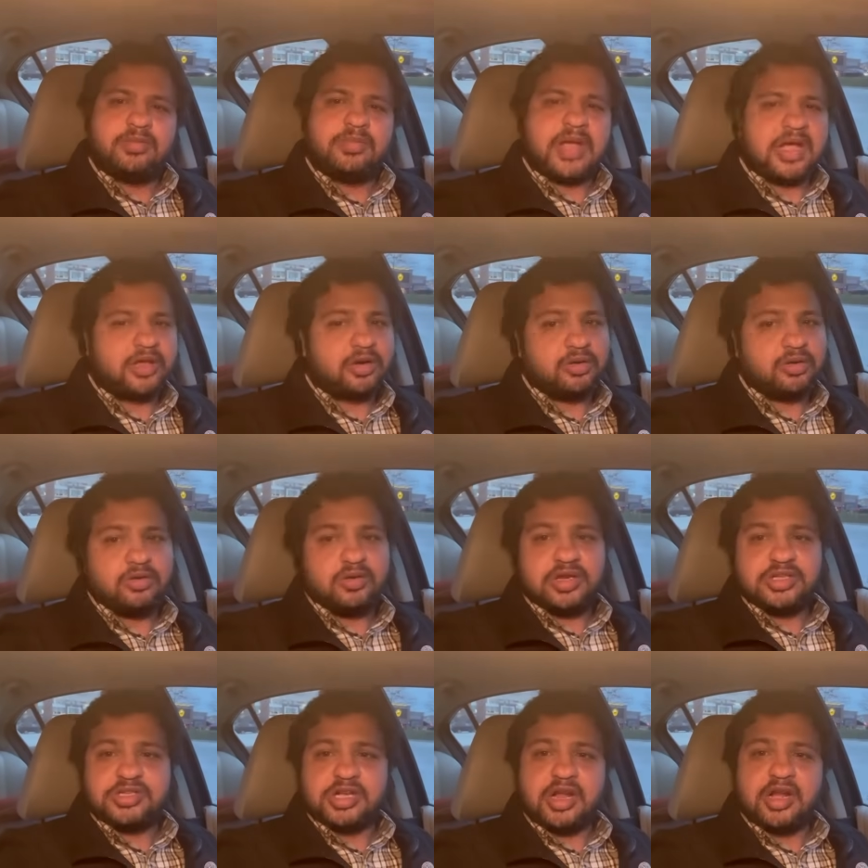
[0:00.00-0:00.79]
బ్యాక్గ్రౌండ్
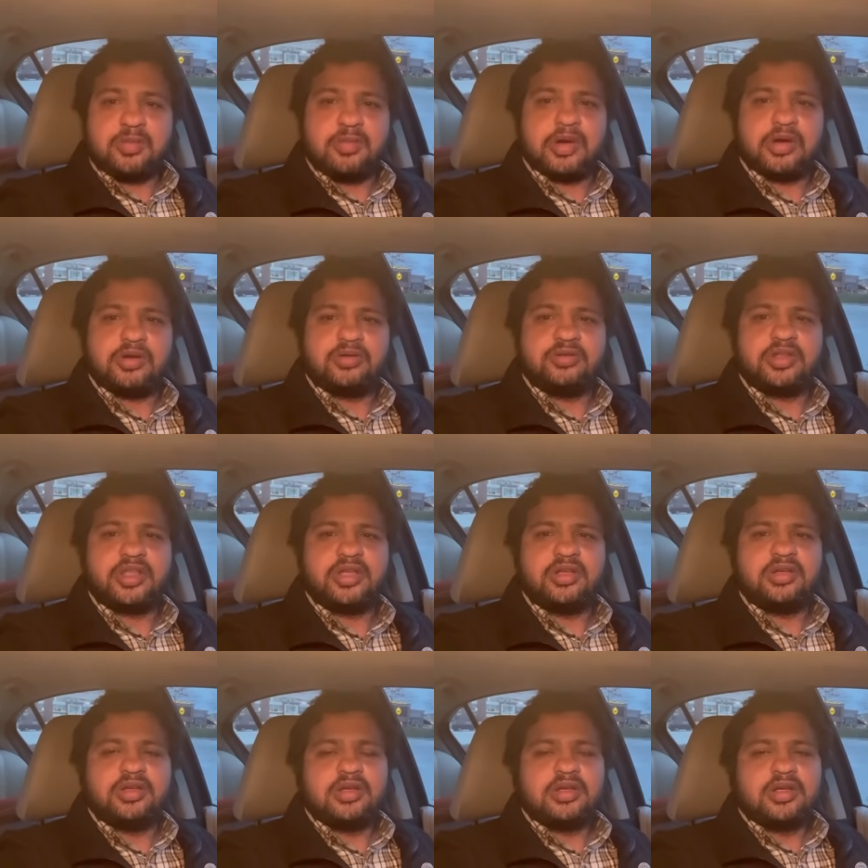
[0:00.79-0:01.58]
కూడా చాలా బాగుంది
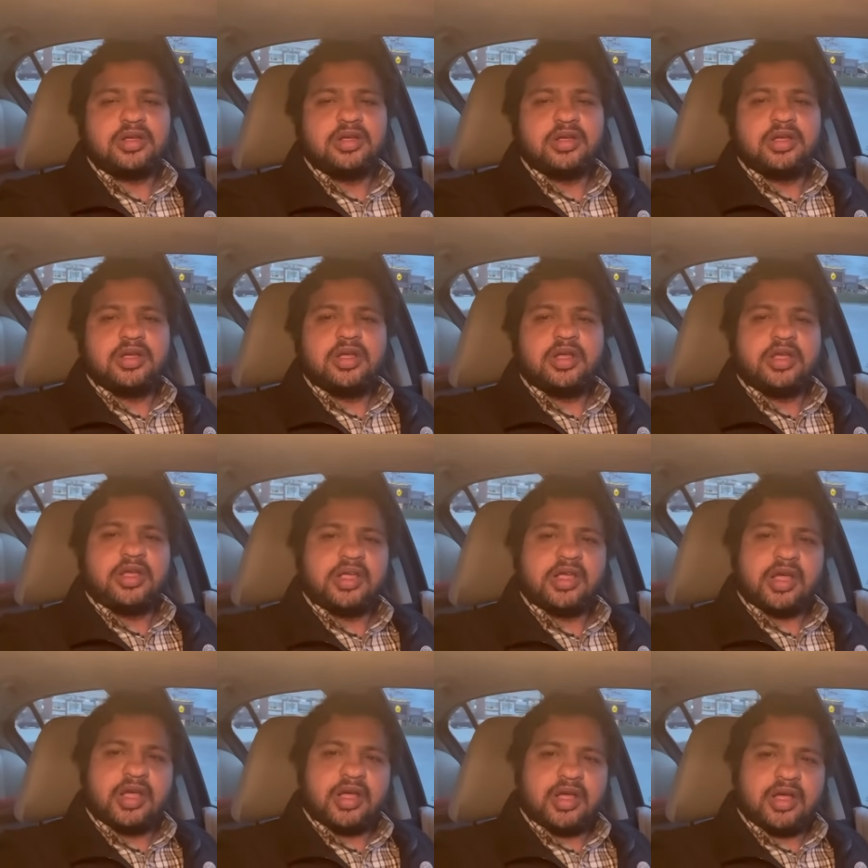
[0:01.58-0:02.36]

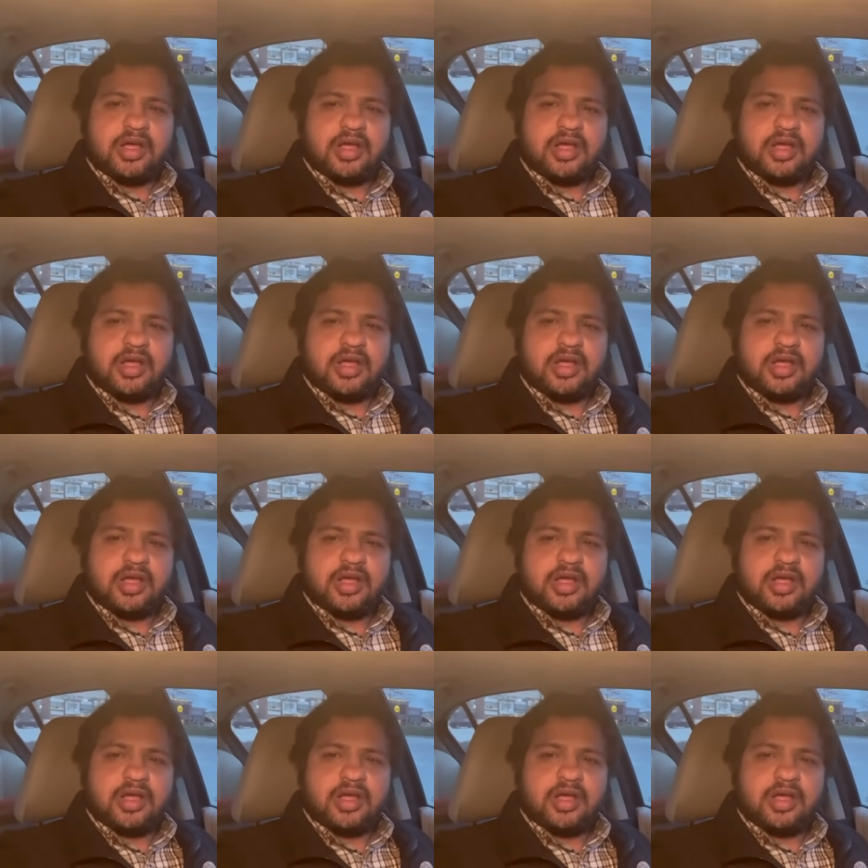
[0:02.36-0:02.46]
ఇంకా